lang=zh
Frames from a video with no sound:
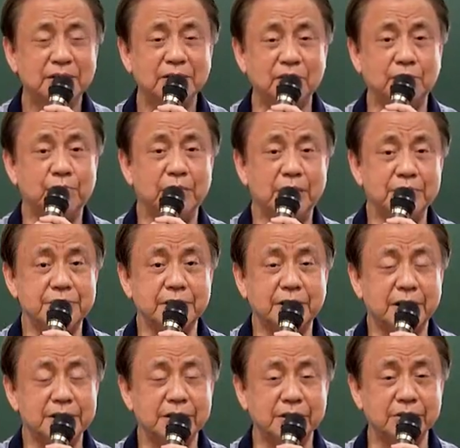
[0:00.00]
我不好意思
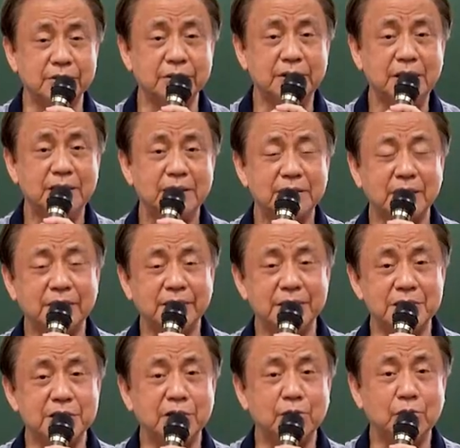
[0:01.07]
跟他讲说，他的
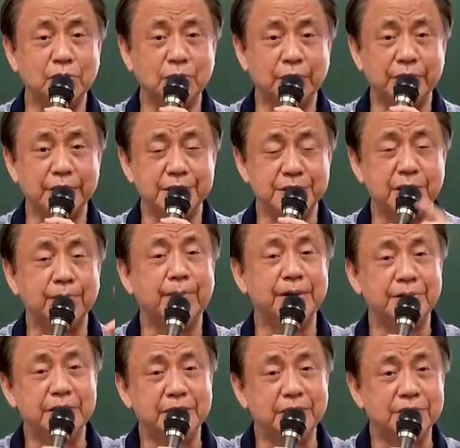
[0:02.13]
新公人已经
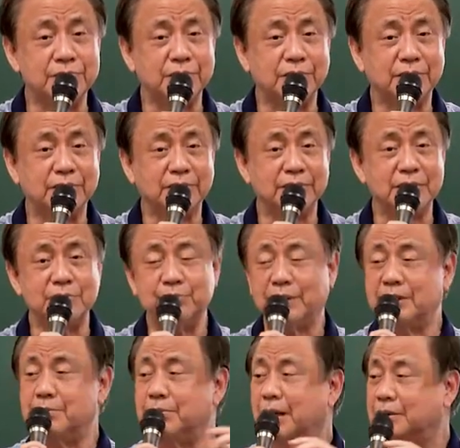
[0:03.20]
门地乱窜了，已经
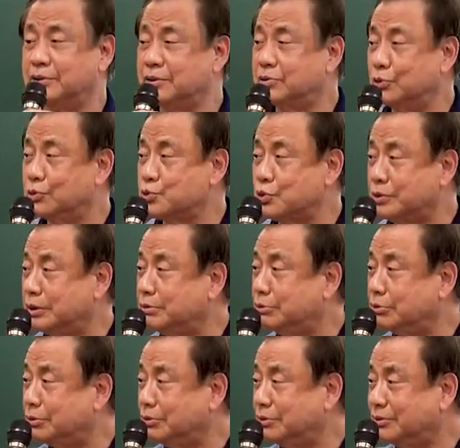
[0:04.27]
把你骂得狗血淋
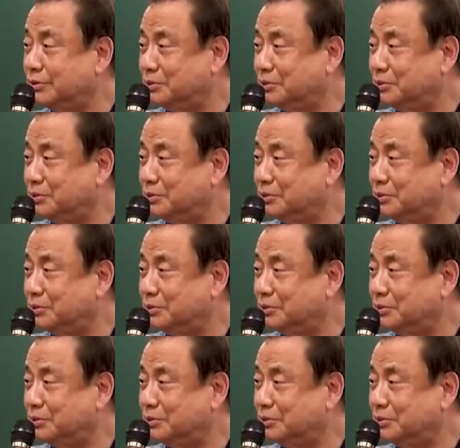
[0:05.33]
脱。